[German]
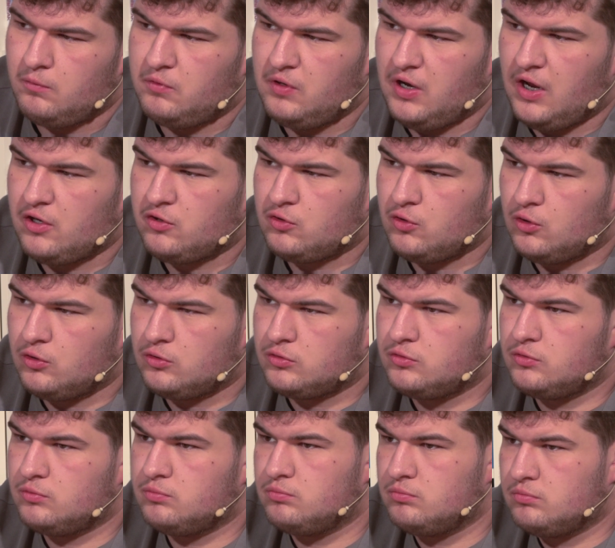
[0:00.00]
vielleicht auch
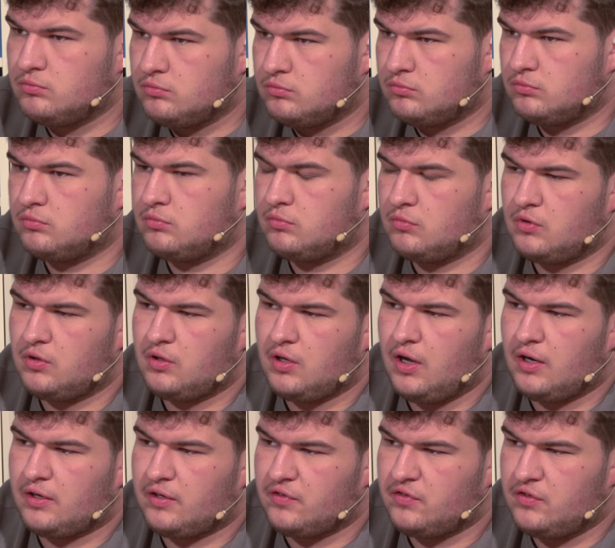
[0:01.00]

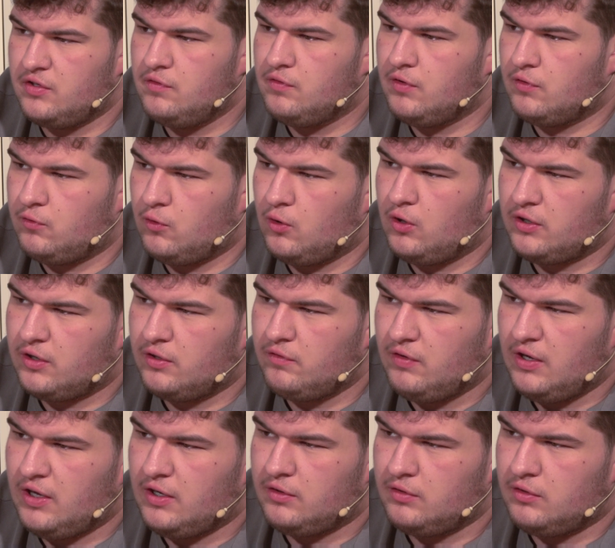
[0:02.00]
aggressiver vorgehen
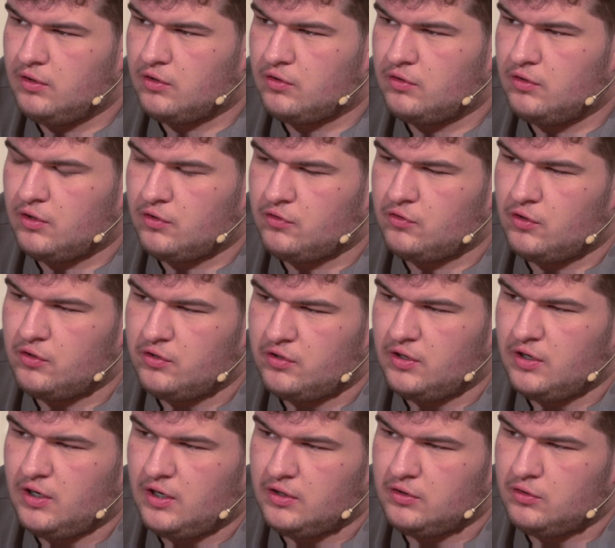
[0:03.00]
werden nach, nach solch
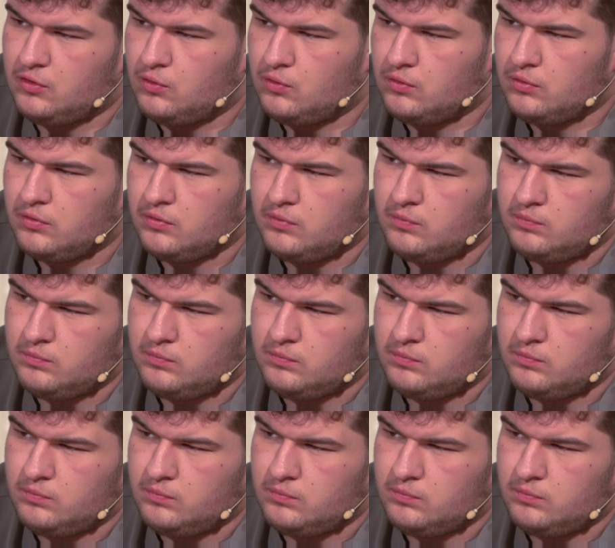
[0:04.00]
einer Handlung?